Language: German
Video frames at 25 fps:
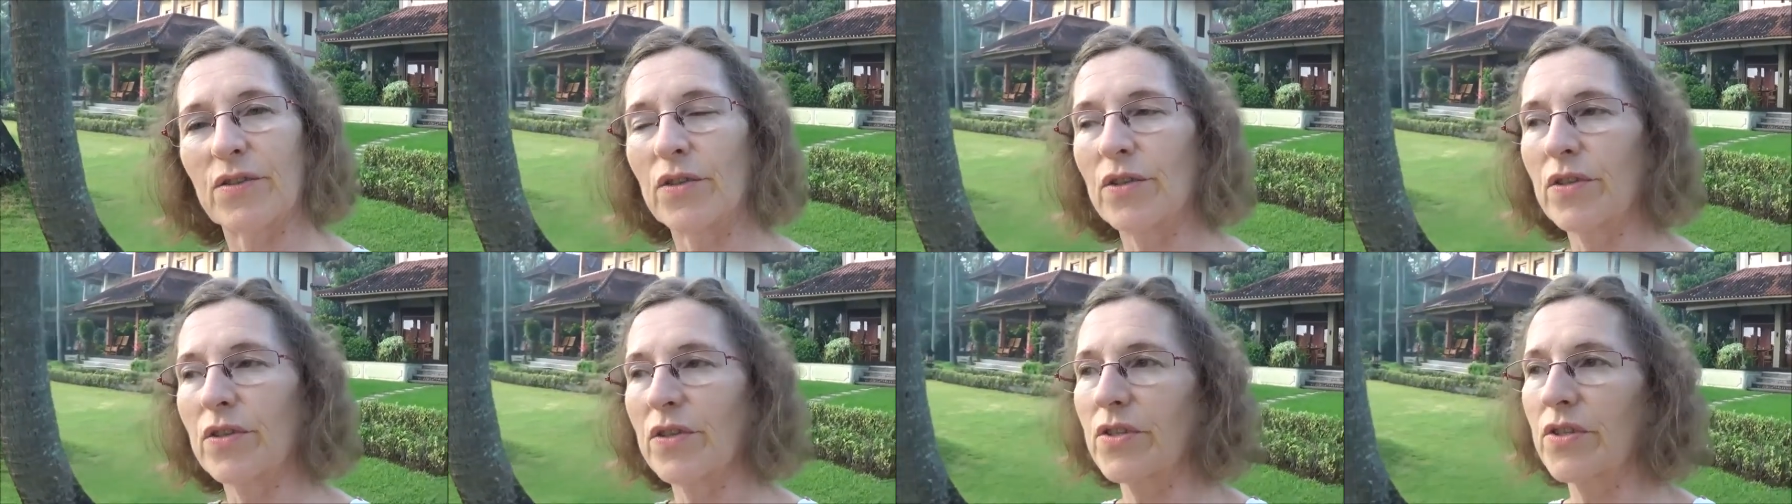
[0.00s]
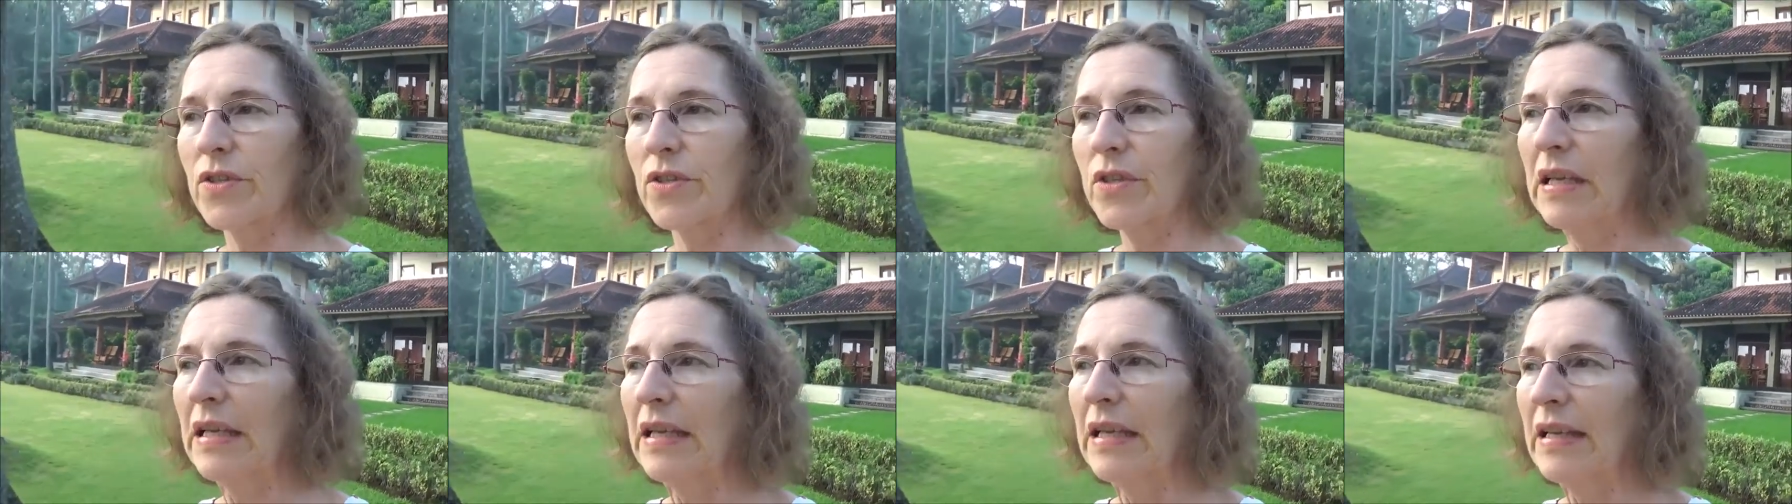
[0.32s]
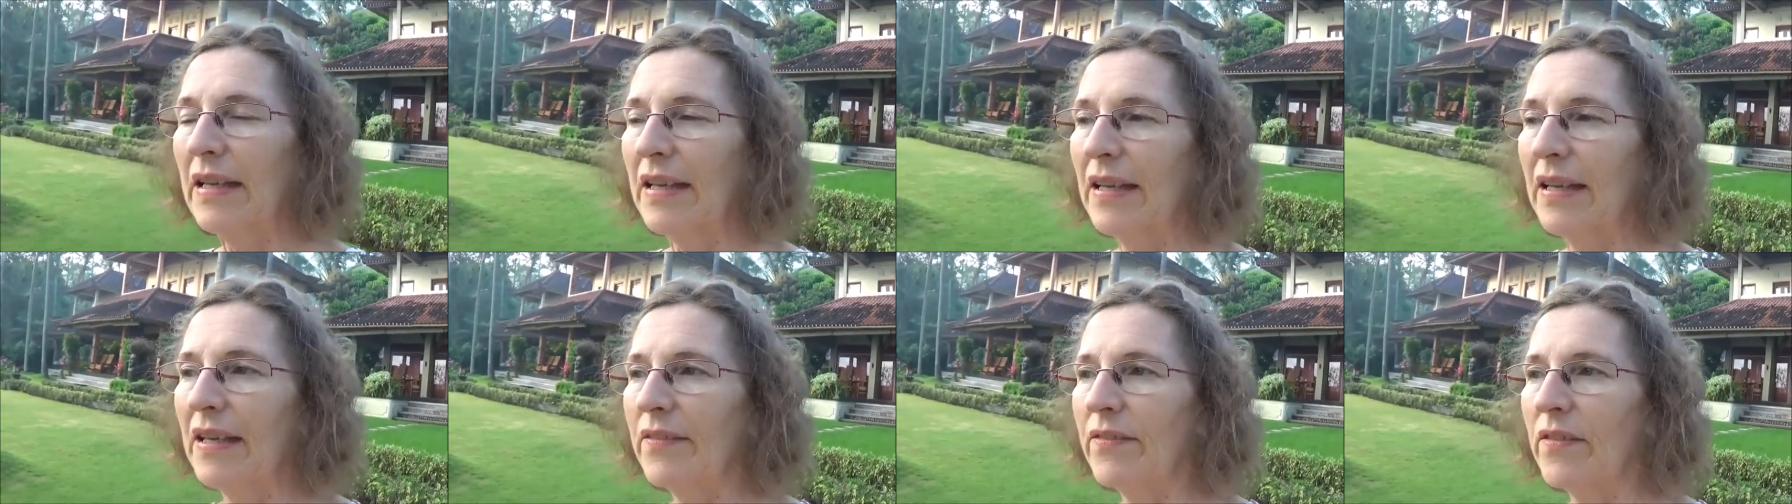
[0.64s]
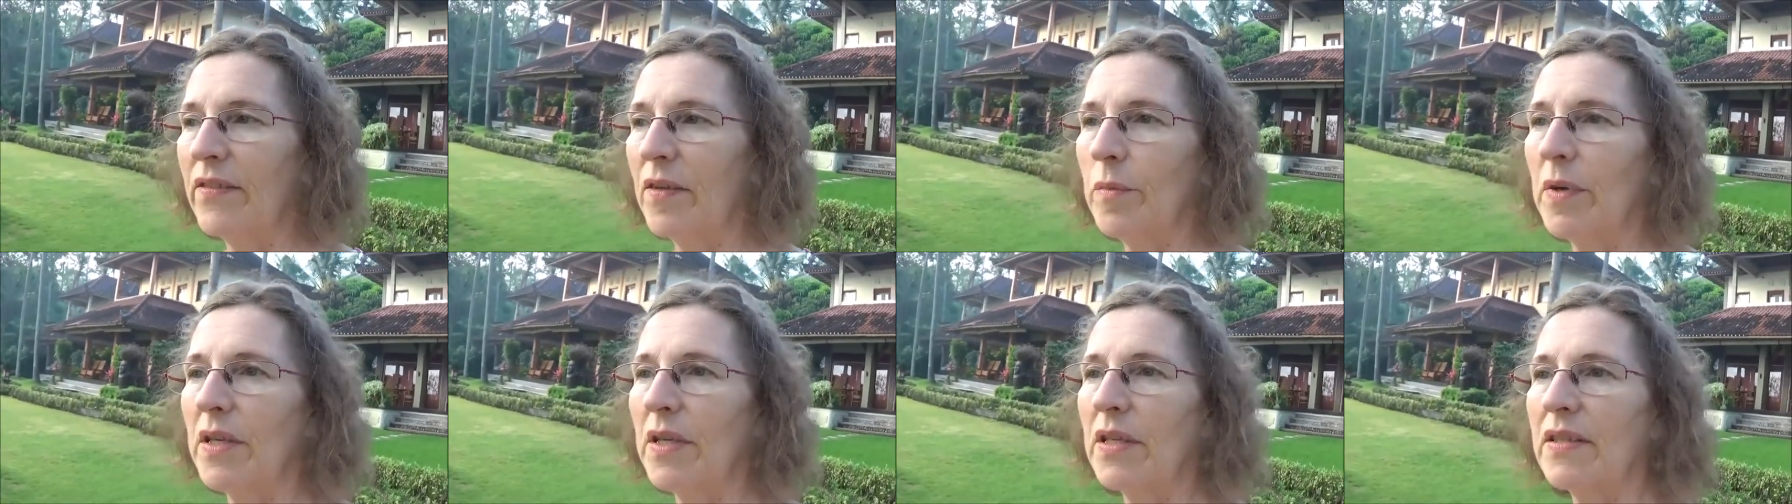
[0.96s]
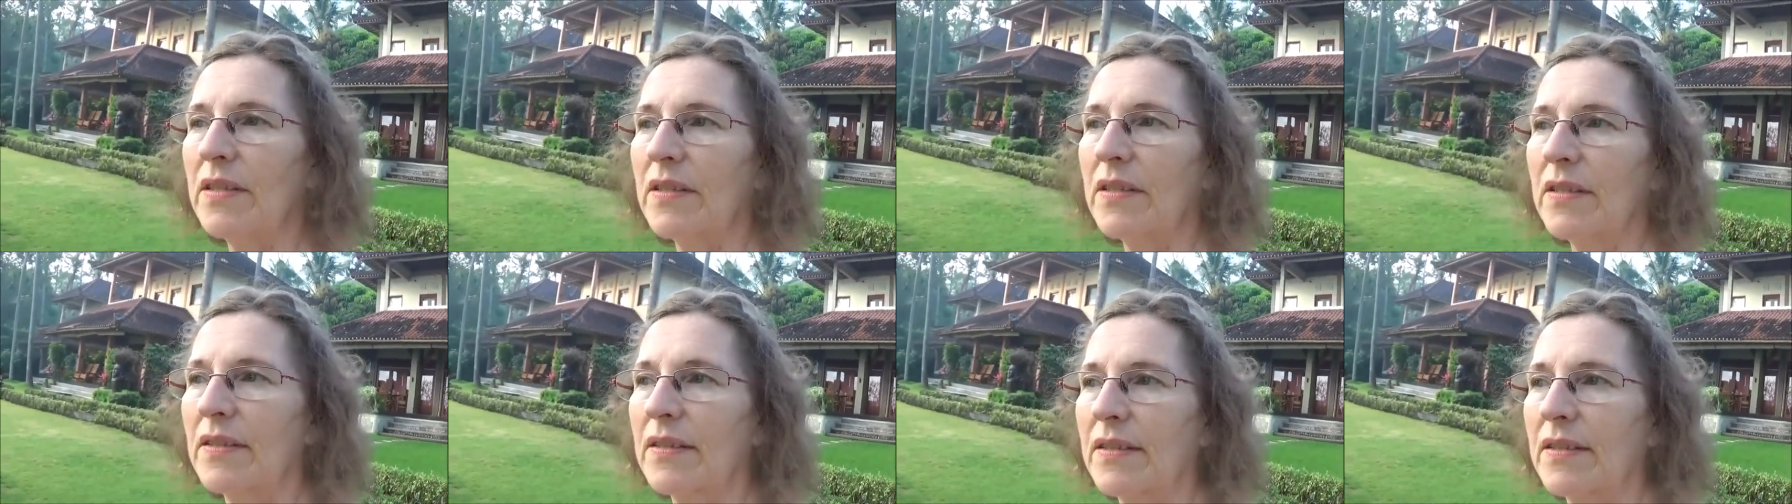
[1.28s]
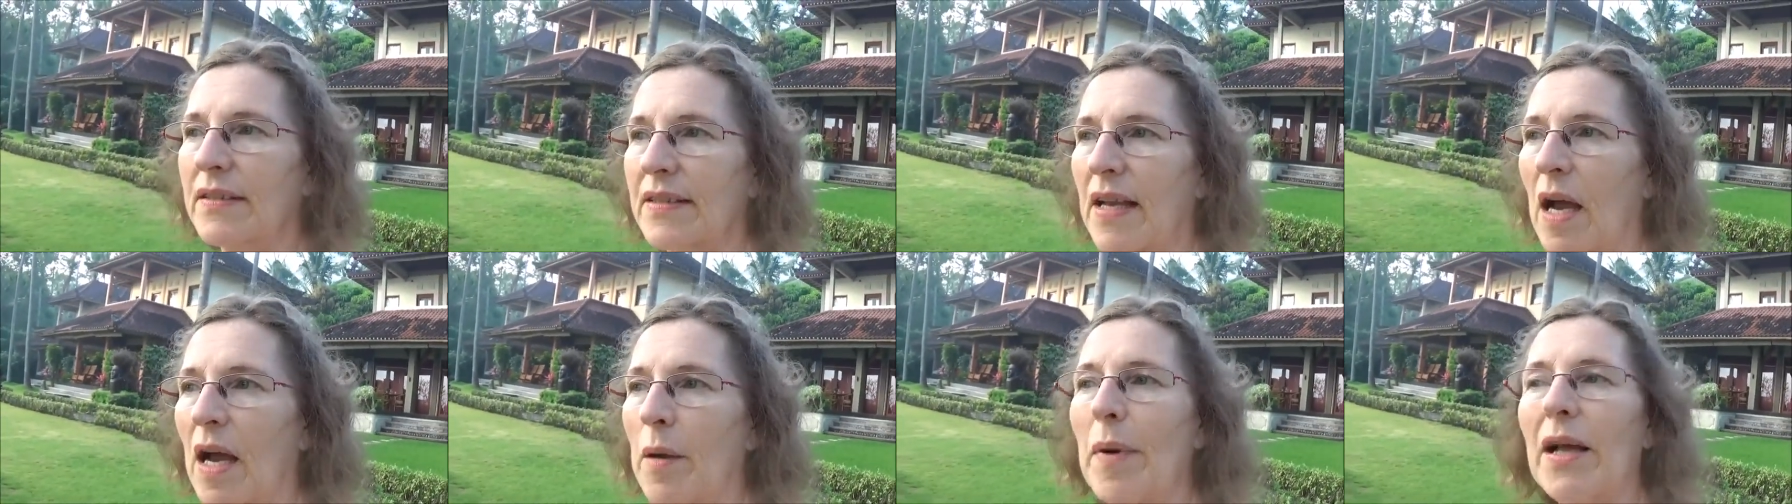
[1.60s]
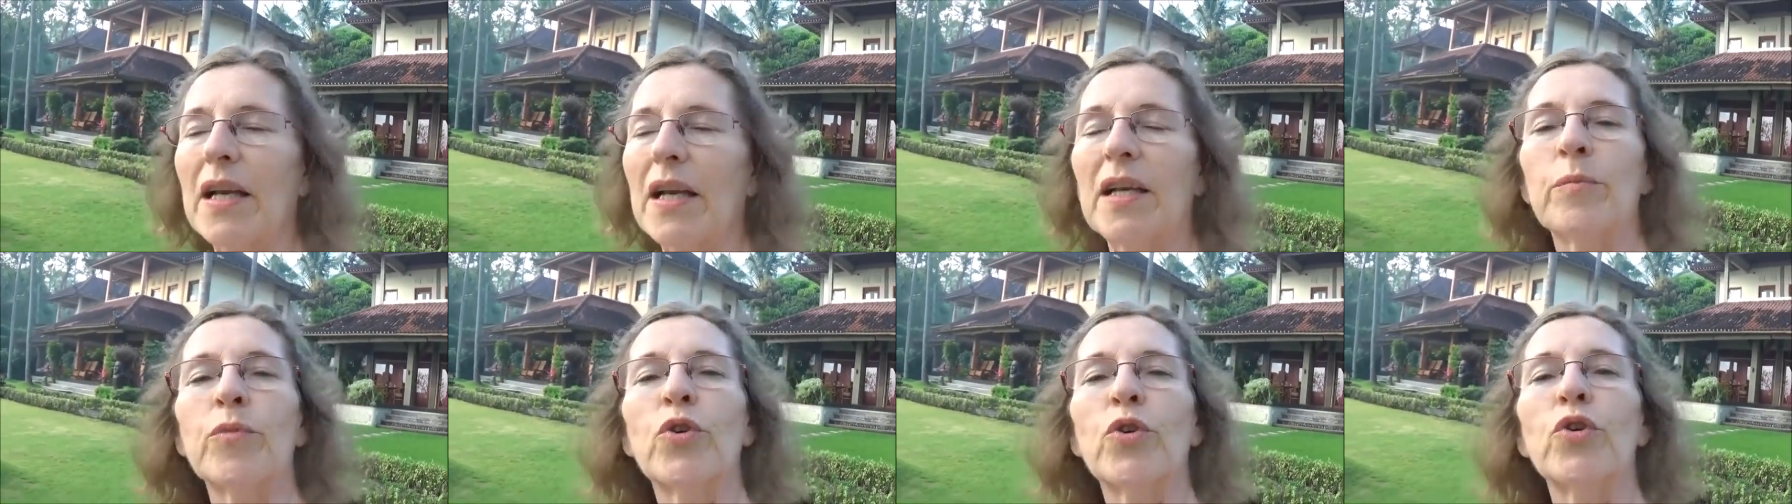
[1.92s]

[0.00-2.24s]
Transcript: Und wenn man da mal im